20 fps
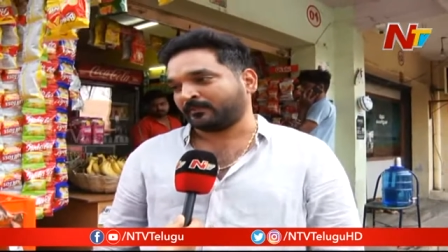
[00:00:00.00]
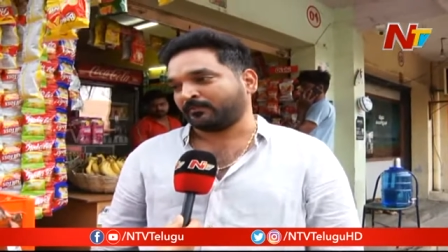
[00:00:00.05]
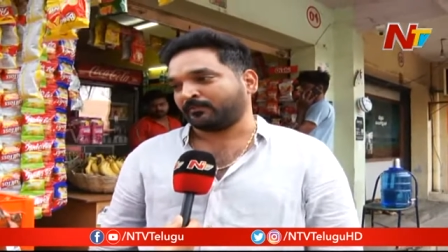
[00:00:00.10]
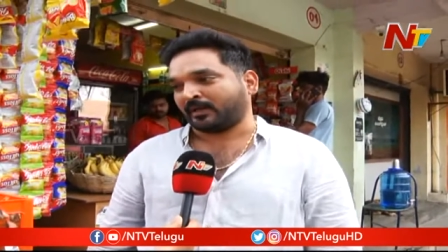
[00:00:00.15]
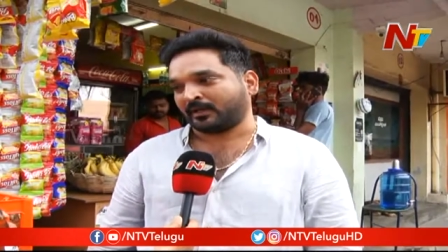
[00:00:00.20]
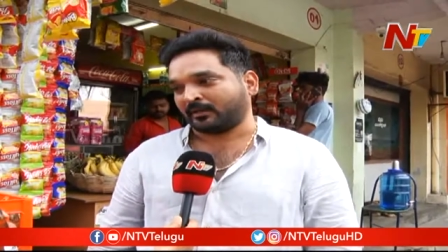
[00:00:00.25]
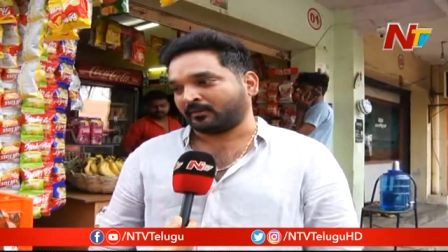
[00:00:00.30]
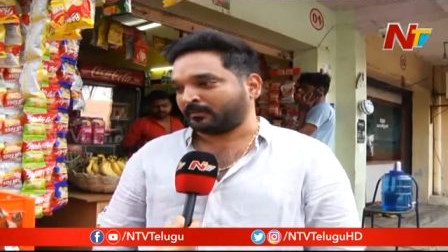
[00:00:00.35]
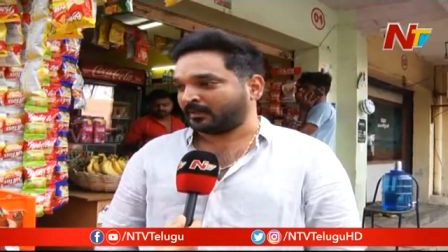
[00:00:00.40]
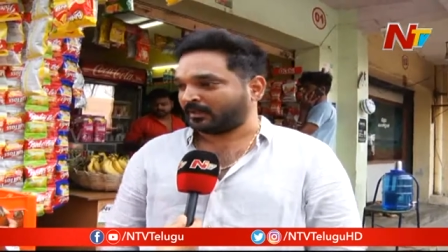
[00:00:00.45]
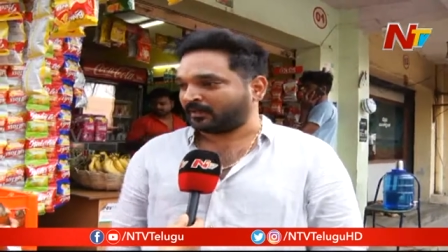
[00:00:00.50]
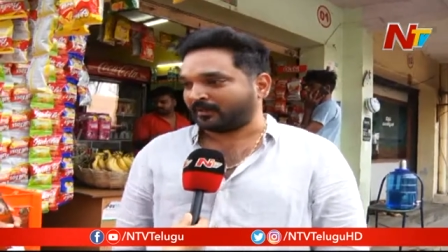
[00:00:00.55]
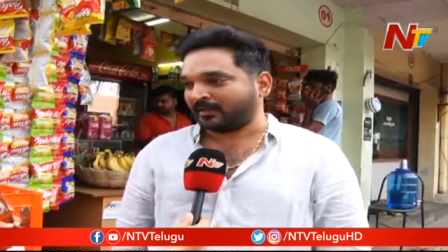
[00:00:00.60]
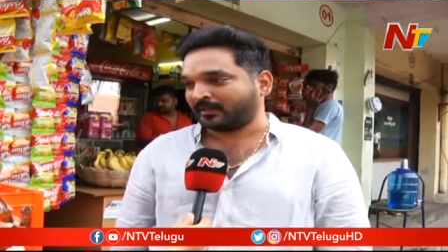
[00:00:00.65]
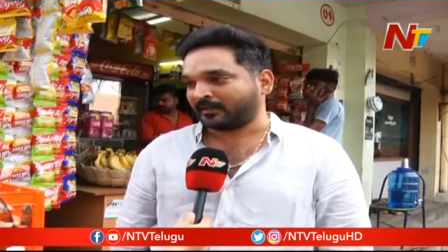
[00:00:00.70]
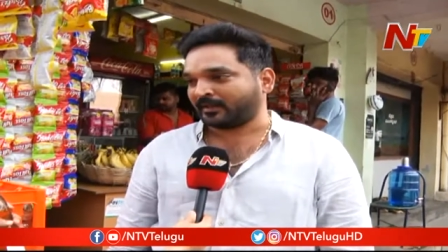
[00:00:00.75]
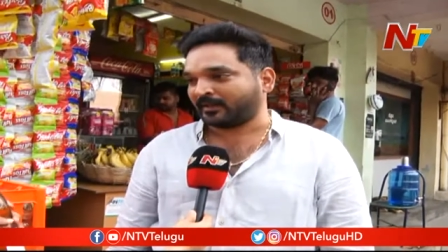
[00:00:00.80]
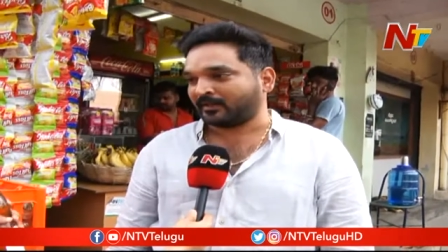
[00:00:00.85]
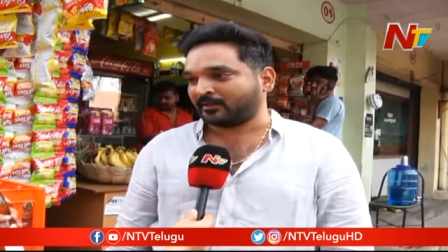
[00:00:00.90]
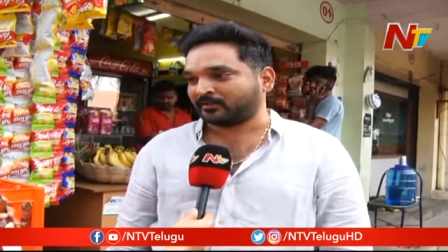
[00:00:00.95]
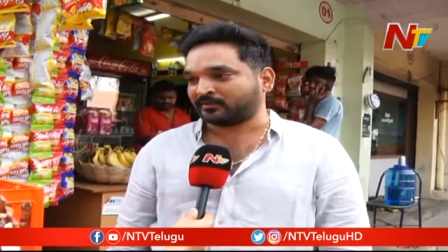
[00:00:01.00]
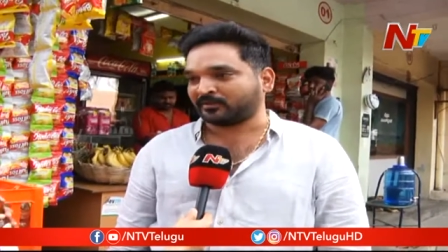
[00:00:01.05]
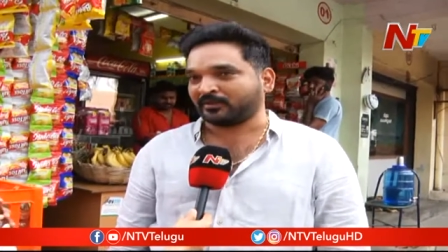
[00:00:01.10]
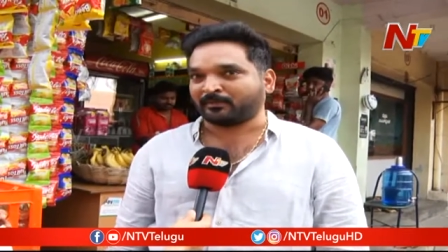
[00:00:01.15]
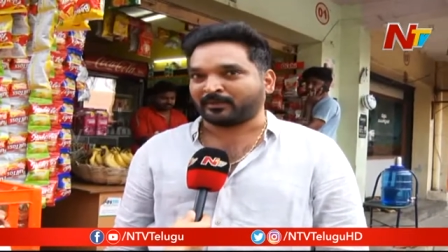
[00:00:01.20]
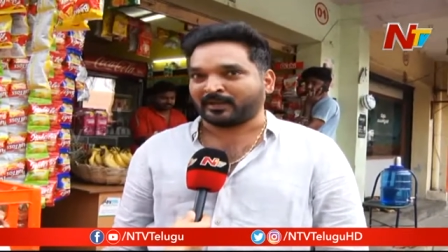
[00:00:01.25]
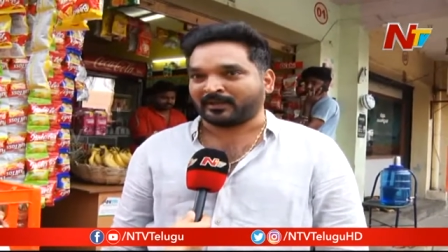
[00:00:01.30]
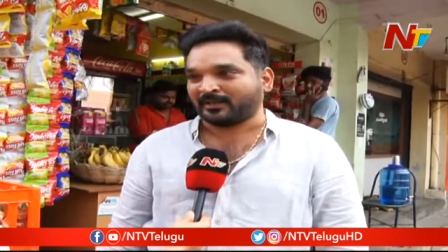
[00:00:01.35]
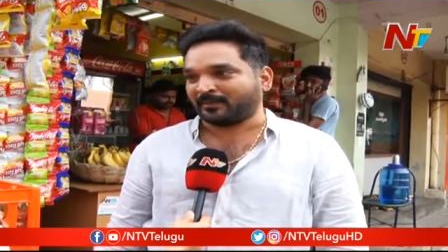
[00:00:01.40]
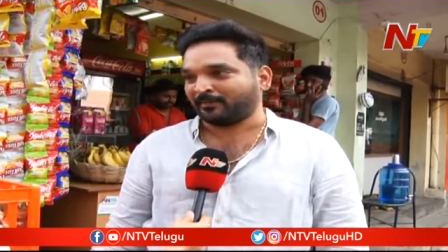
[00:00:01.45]
మన మన వాళ్ళు కాదు సో
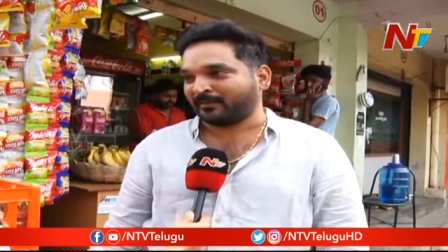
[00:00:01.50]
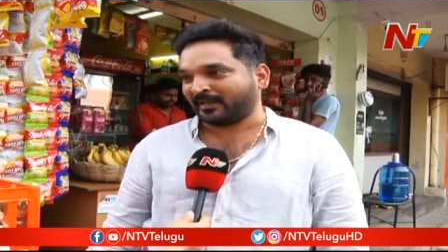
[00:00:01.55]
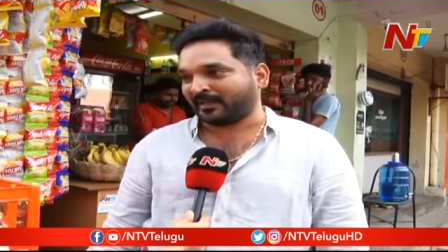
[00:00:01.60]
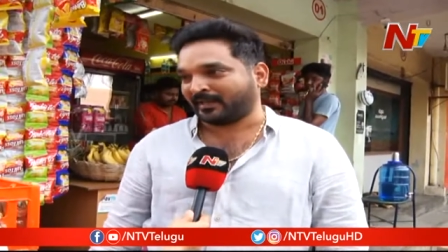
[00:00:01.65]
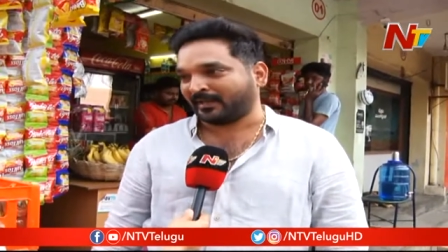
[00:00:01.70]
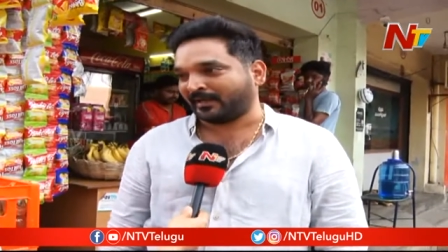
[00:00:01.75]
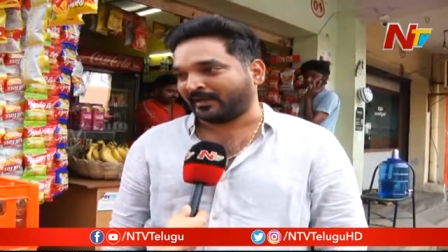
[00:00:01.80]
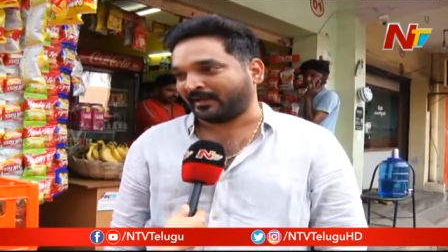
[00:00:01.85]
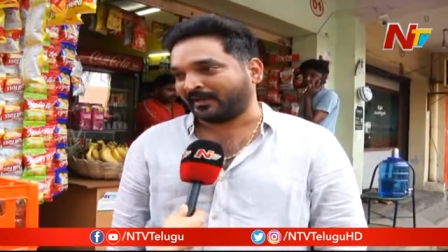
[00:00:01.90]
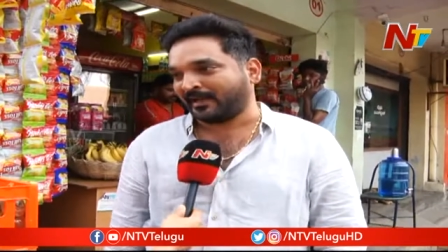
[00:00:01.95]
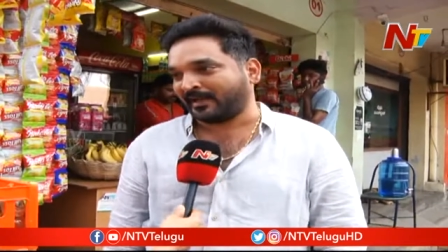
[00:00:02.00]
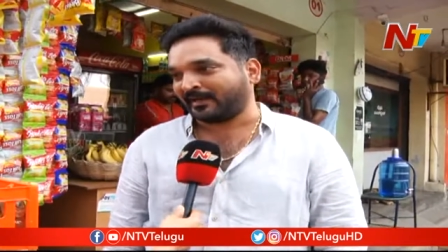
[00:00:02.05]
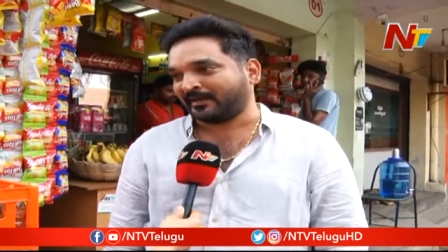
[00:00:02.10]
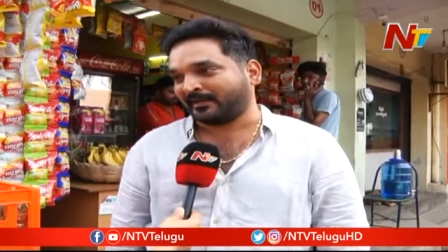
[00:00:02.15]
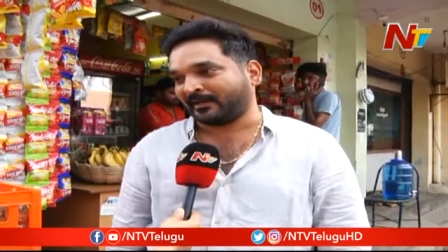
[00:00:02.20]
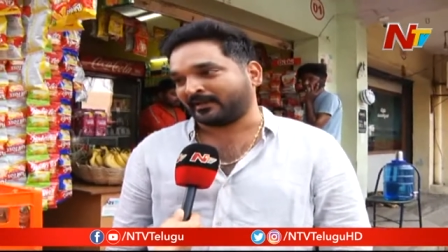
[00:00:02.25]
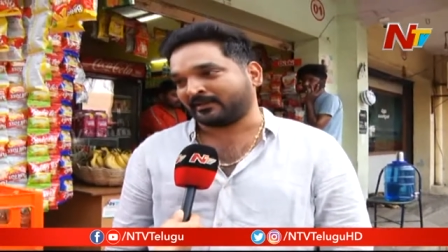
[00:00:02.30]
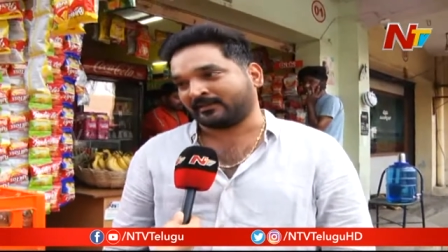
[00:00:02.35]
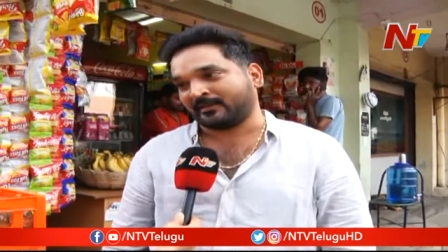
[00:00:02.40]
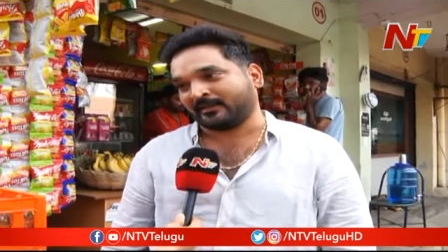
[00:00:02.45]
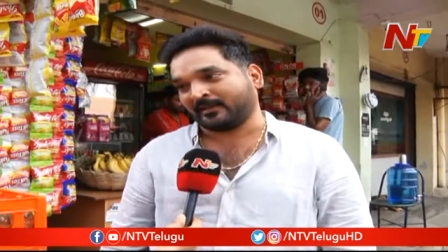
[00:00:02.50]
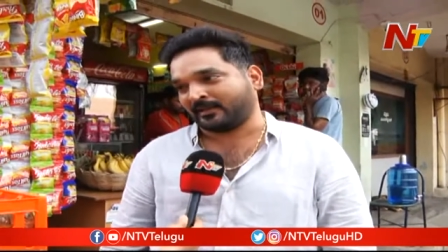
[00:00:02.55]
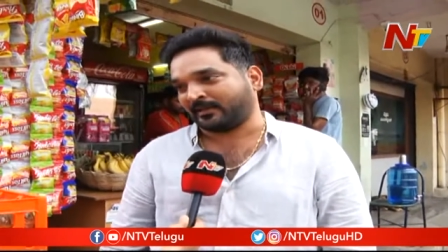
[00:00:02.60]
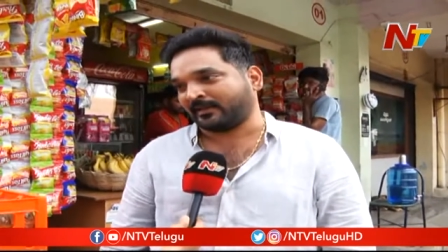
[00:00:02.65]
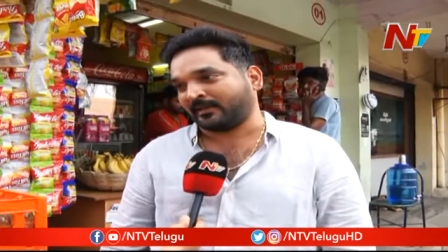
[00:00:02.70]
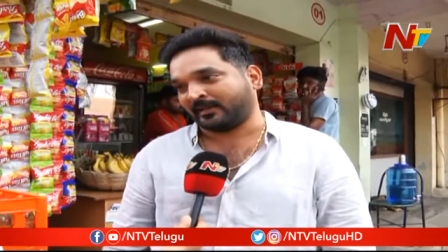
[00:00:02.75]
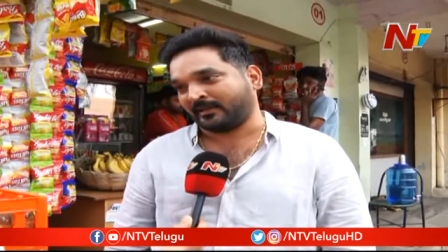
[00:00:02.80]
ఇప్పుడు అన్ని మేక్ ఇన్ ఇండియా అంటే అందరికీ